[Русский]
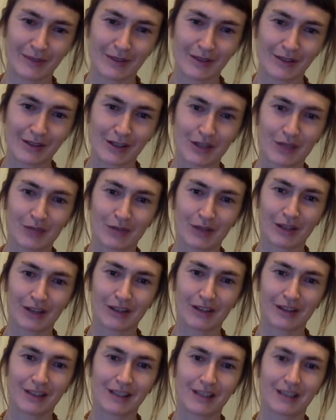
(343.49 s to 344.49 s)
скажем так,
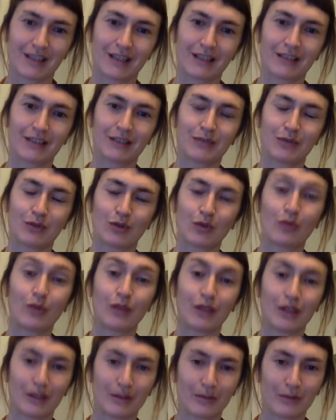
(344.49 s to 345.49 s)
энергозатраты, на мои
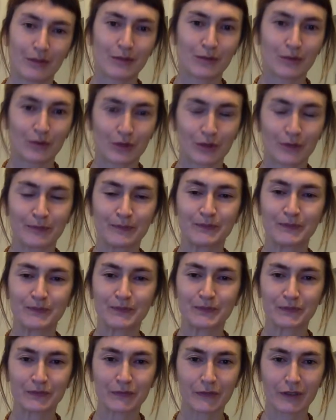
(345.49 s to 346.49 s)
умения. Посмотрим
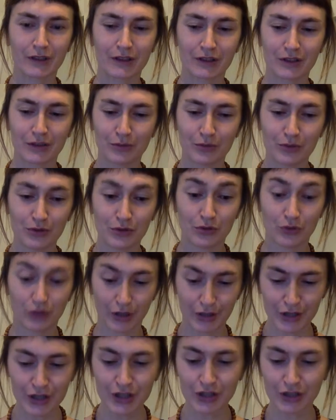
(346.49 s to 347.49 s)
как это будет. Но,
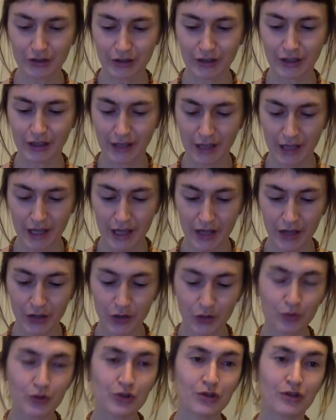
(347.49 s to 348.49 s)
конечно, да, я
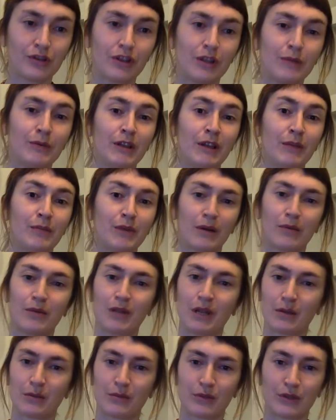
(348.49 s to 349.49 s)
думаю, что это не, не
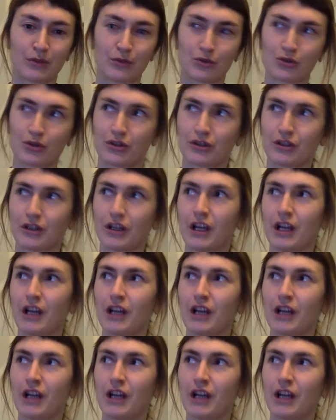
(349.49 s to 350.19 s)
проблема, потому что